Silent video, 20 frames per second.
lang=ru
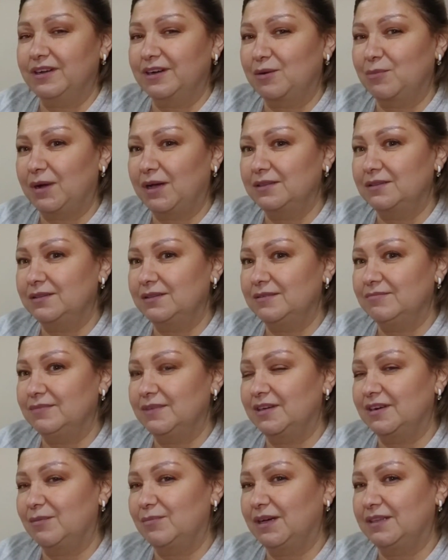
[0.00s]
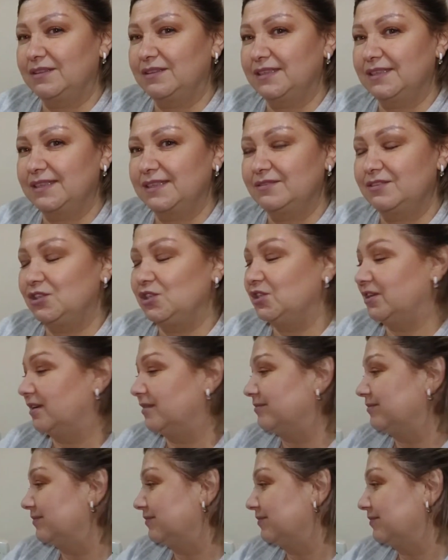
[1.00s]
ароматный, ароматная свеча.
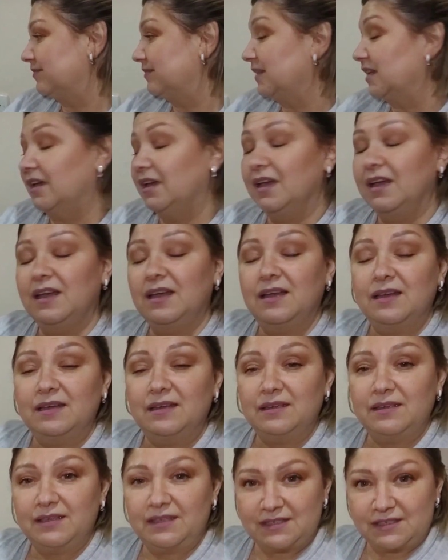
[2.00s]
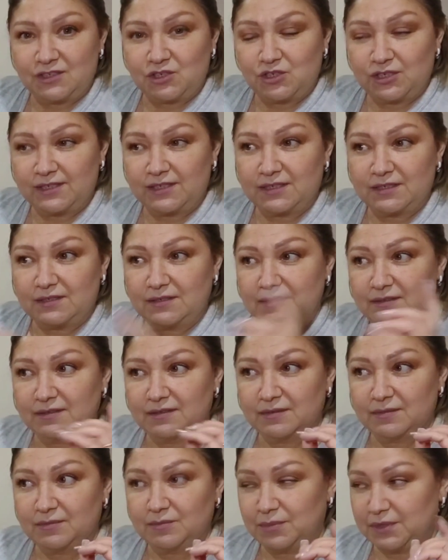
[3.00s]
Я сейчас
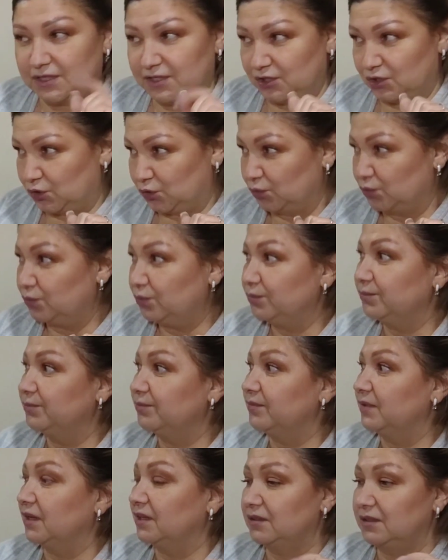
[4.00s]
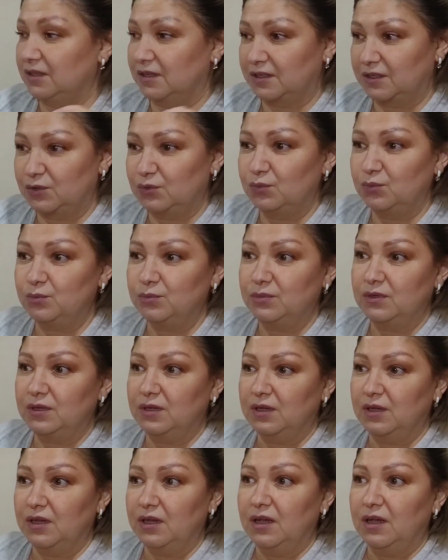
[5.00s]
посижу, отдохну
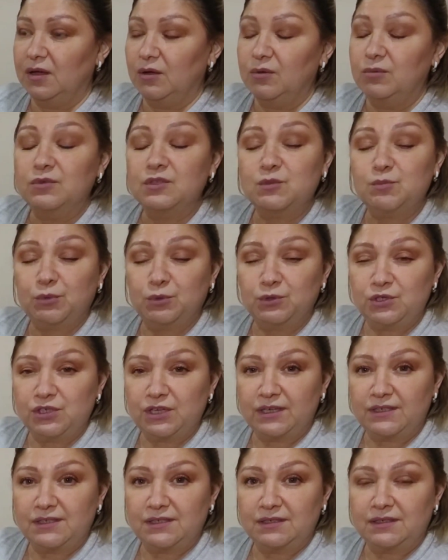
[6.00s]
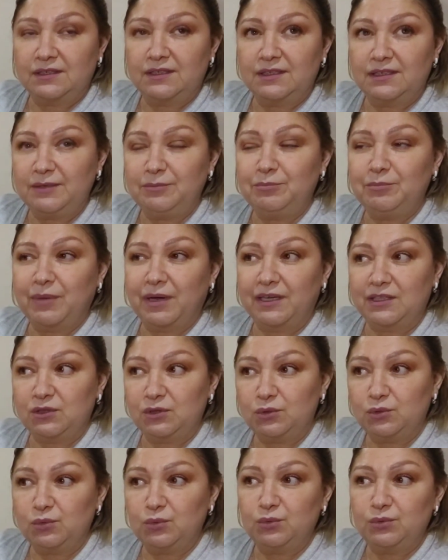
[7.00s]
с полчасика и
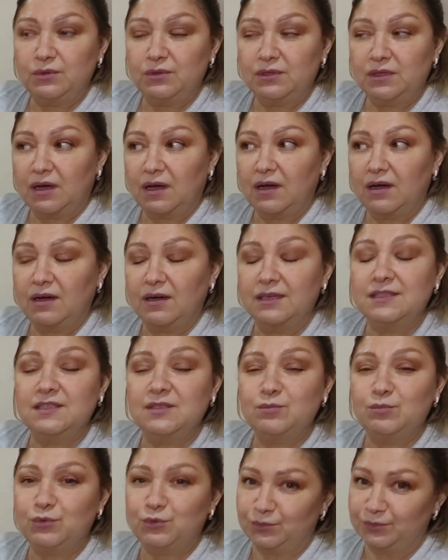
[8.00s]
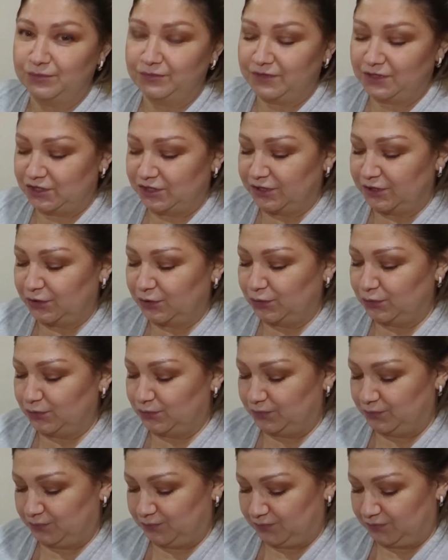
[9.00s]
пойду на ходьбу вечернюю.
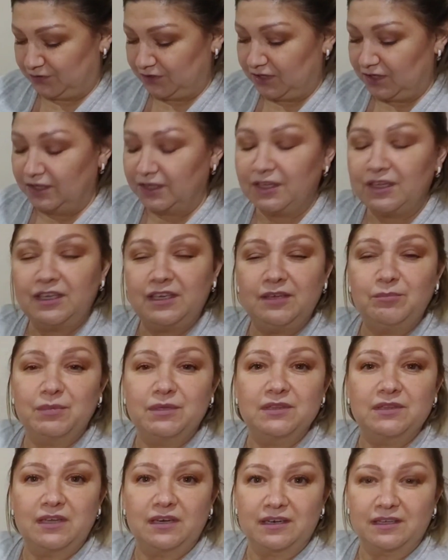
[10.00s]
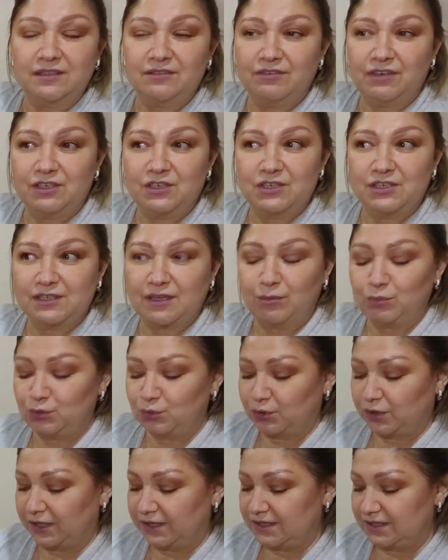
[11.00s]
И полтора-два часа
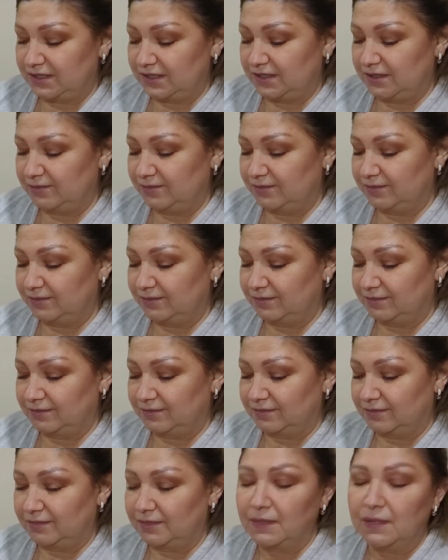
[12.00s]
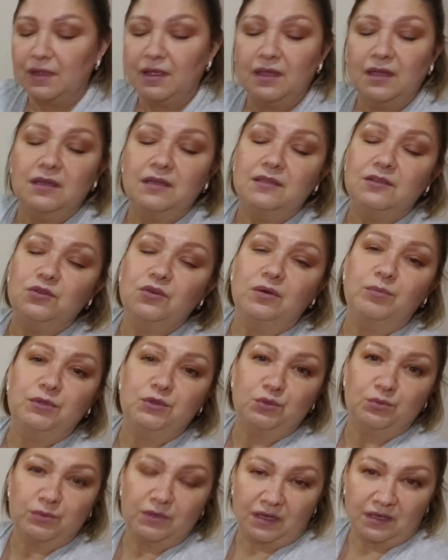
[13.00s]
буду ходить. Ну а
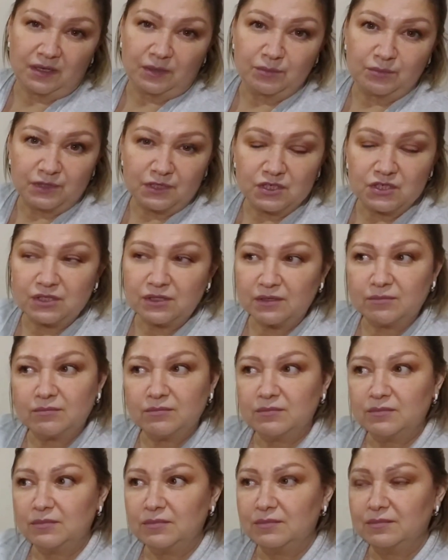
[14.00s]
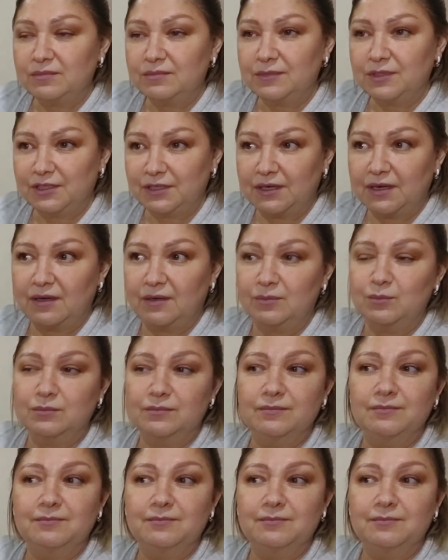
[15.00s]
потом, как обычно, я